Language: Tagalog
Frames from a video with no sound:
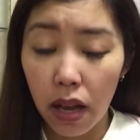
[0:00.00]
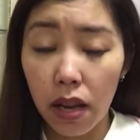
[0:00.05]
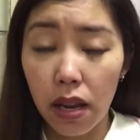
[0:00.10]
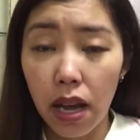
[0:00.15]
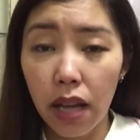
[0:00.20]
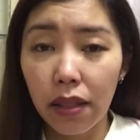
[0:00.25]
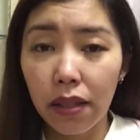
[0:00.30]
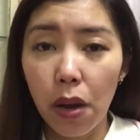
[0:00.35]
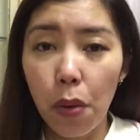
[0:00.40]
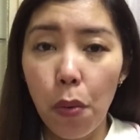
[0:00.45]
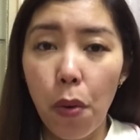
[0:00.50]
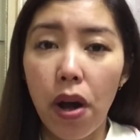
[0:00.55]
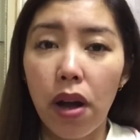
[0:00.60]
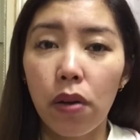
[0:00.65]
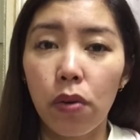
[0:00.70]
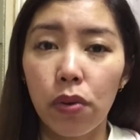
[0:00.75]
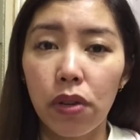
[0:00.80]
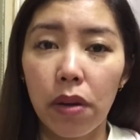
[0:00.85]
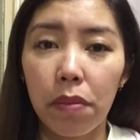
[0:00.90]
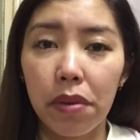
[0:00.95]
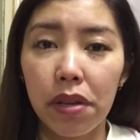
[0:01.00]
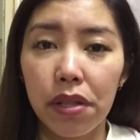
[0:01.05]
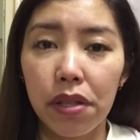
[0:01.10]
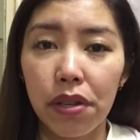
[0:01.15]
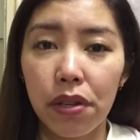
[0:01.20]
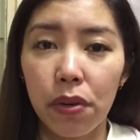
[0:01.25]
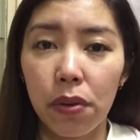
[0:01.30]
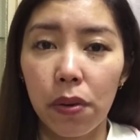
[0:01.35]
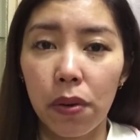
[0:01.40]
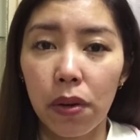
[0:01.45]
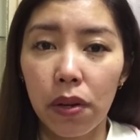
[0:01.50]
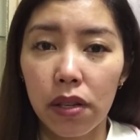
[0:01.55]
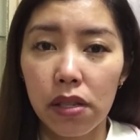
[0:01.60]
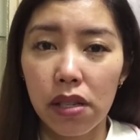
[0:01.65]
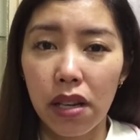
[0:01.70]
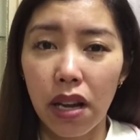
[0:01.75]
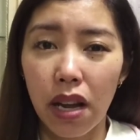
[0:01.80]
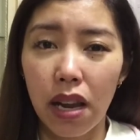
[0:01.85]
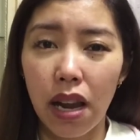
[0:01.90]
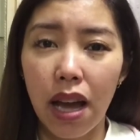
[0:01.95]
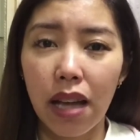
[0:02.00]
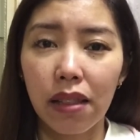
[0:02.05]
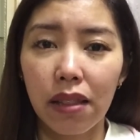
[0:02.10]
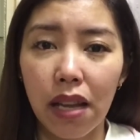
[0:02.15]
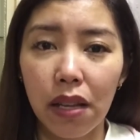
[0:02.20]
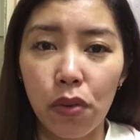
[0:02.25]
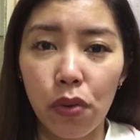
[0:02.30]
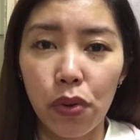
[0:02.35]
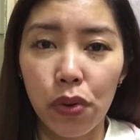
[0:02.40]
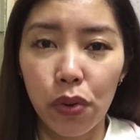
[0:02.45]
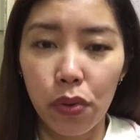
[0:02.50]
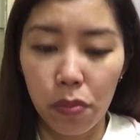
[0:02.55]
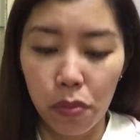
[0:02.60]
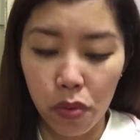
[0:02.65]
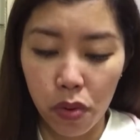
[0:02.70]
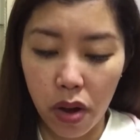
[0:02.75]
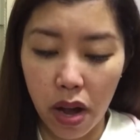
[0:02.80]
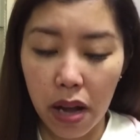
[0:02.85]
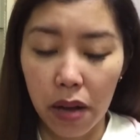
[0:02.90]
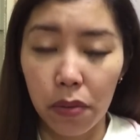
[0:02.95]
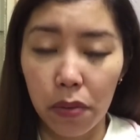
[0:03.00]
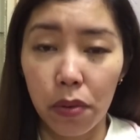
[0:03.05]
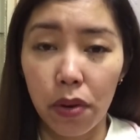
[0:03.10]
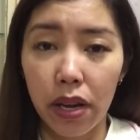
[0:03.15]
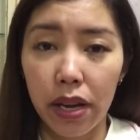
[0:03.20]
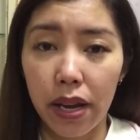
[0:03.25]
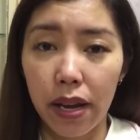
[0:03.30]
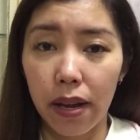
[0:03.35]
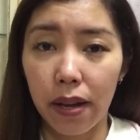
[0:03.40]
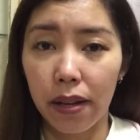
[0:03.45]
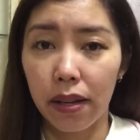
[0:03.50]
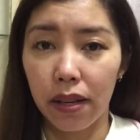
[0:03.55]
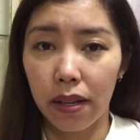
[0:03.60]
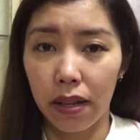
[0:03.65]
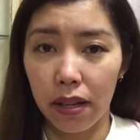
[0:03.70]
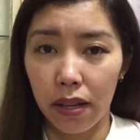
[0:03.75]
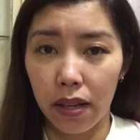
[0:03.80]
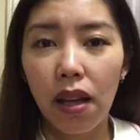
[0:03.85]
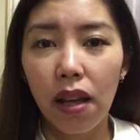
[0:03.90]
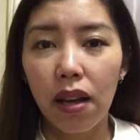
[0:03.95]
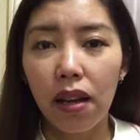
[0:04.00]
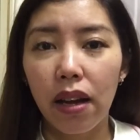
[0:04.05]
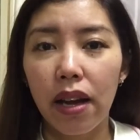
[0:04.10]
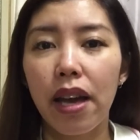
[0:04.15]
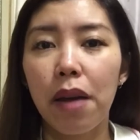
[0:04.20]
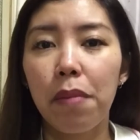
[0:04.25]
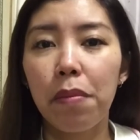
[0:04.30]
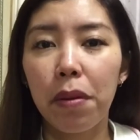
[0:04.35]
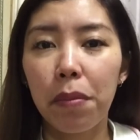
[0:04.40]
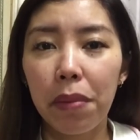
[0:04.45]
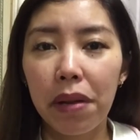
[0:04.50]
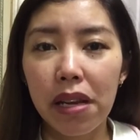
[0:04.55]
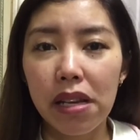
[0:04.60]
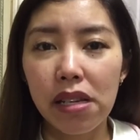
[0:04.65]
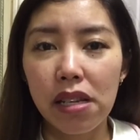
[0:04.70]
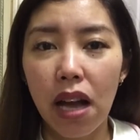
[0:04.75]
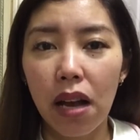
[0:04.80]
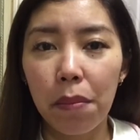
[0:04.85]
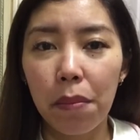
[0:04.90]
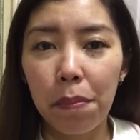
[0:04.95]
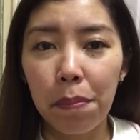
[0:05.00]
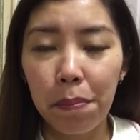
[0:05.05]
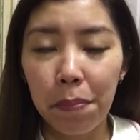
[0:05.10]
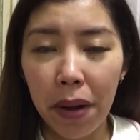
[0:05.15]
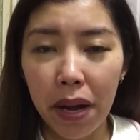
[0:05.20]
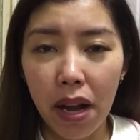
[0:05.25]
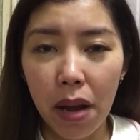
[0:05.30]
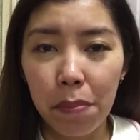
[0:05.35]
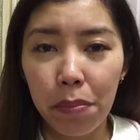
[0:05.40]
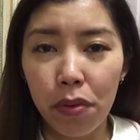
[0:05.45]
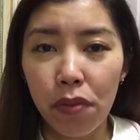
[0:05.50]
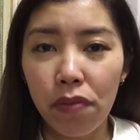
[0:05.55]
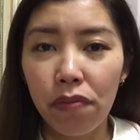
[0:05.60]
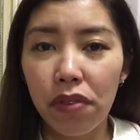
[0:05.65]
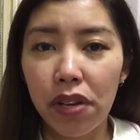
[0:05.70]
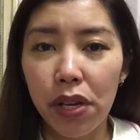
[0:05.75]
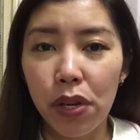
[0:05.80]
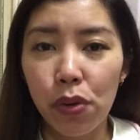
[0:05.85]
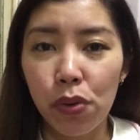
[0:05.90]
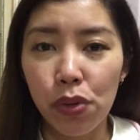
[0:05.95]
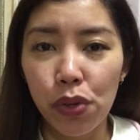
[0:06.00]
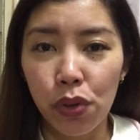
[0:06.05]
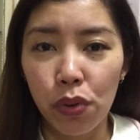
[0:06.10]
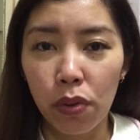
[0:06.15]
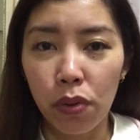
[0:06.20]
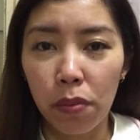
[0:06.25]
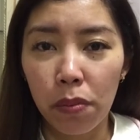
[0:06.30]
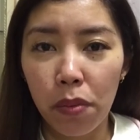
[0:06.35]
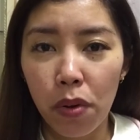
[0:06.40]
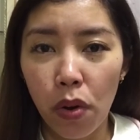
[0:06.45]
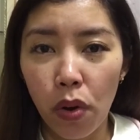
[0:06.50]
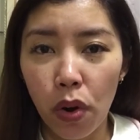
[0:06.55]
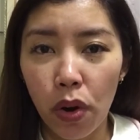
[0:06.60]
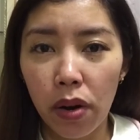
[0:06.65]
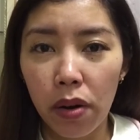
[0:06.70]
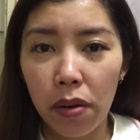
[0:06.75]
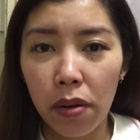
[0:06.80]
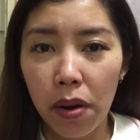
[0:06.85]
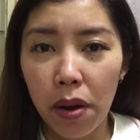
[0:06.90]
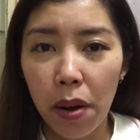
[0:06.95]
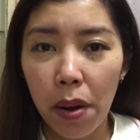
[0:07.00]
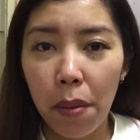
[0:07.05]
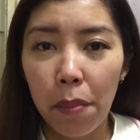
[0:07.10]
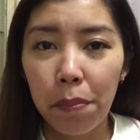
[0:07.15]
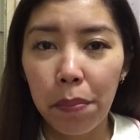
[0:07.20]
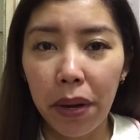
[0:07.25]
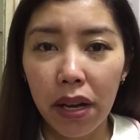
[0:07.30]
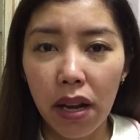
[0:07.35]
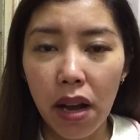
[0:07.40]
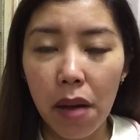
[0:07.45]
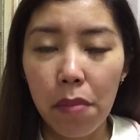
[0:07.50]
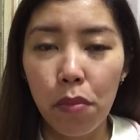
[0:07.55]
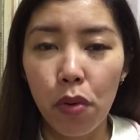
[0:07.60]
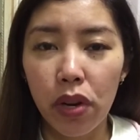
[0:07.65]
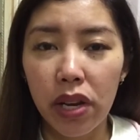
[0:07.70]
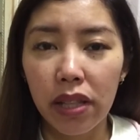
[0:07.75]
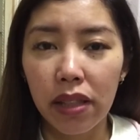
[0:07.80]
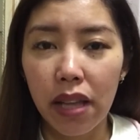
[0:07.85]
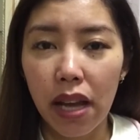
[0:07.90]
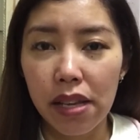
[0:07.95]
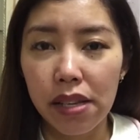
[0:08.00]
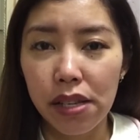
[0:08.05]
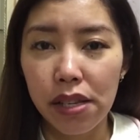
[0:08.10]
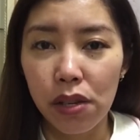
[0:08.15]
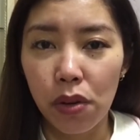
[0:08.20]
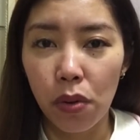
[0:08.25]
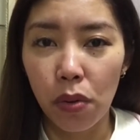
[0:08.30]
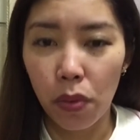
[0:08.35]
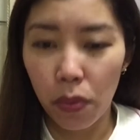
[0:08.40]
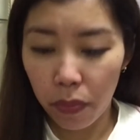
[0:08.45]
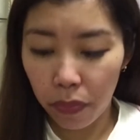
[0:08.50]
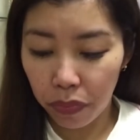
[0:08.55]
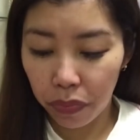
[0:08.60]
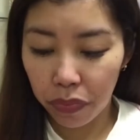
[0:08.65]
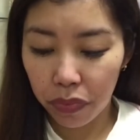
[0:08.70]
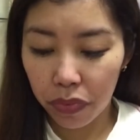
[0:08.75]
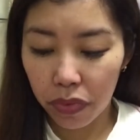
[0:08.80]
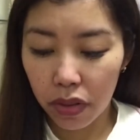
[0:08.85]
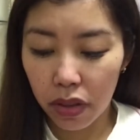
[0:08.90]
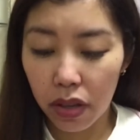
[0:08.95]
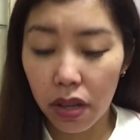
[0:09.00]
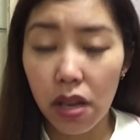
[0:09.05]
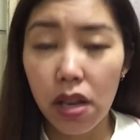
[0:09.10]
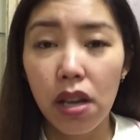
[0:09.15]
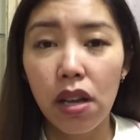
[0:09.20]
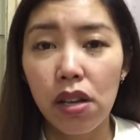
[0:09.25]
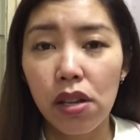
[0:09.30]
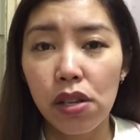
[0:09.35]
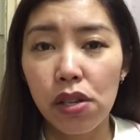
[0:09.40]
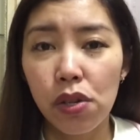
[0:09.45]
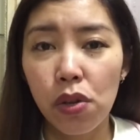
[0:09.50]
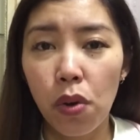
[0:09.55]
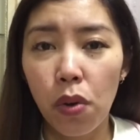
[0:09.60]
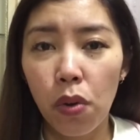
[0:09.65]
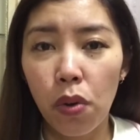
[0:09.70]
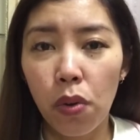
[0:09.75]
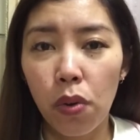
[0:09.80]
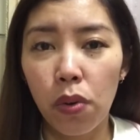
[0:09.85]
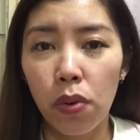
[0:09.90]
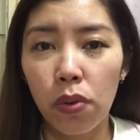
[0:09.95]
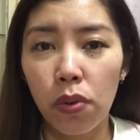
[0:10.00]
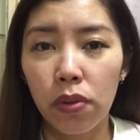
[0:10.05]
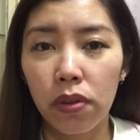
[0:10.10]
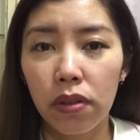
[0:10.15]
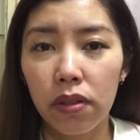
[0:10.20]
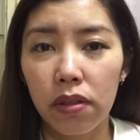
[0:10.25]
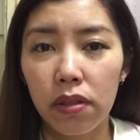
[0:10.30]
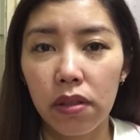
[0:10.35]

Lahat gawa ko na video, saka lahat nandun yung mukha ko. Kaya, kaya mabilis ang pag-approve ni YouTube or pagka-monetize ko. So,